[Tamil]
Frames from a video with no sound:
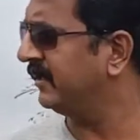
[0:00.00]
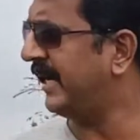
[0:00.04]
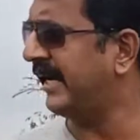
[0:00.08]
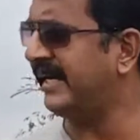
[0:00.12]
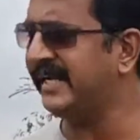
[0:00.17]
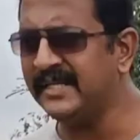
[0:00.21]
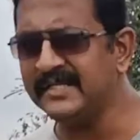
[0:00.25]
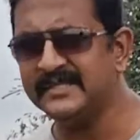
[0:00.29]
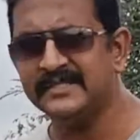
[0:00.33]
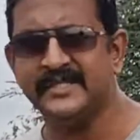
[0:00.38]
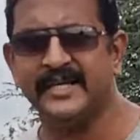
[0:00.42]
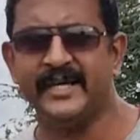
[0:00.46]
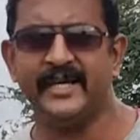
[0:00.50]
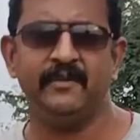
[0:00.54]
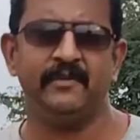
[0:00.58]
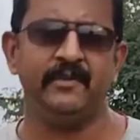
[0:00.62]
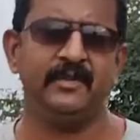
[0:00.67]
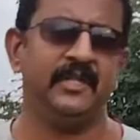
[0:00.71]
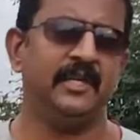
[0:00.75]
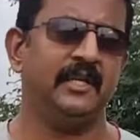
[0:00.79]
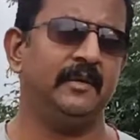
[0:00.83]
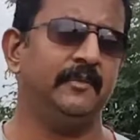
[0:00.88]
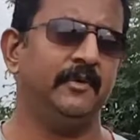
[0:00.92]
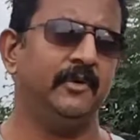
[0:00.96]
ரைட் ஹேண்ட் சைடு
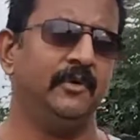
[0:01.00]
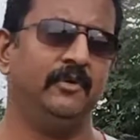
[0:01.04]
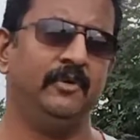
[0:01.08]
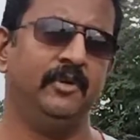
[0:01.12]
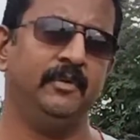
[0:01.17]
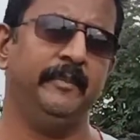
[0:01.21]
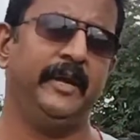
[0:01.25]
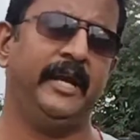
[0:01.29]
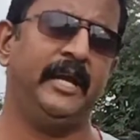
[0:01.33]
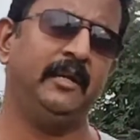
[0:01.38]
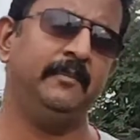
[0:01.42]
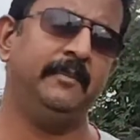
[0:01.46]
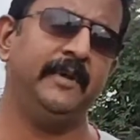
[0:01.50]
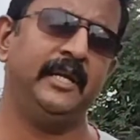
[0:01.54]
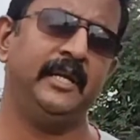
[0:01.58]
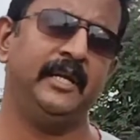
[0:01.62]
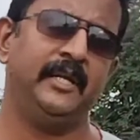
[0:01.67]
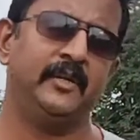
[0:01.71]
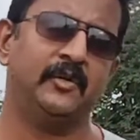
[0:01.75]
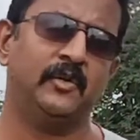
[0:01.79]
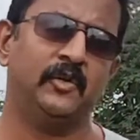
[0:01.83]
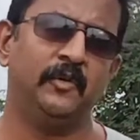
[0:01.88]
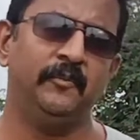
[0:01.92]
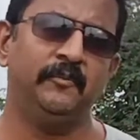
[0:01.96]
வந்து நம்ம ஒரு மேடு
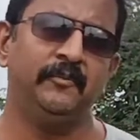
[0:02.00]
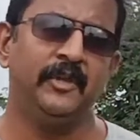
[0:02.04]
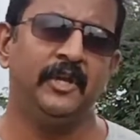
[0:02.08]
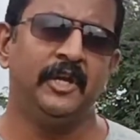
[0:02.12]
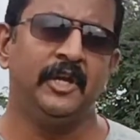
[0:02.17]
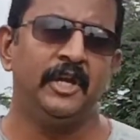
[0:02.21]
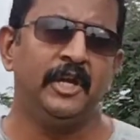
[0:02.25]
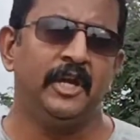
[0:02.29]
மேலே இருக்கும்